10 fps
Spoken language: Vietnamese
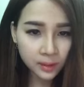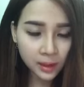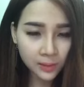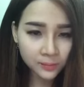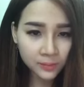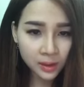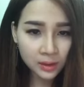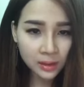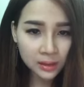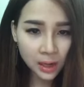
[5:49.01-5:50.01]
cộng với
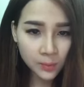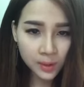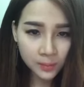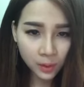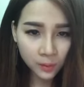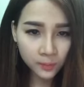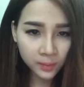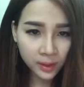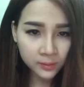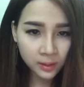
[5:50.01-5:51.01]
tinh dầu B một
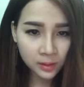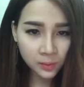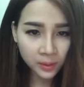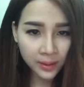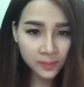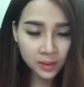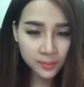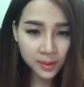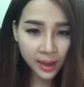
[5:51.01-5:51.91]
và dùng kem dưỡng B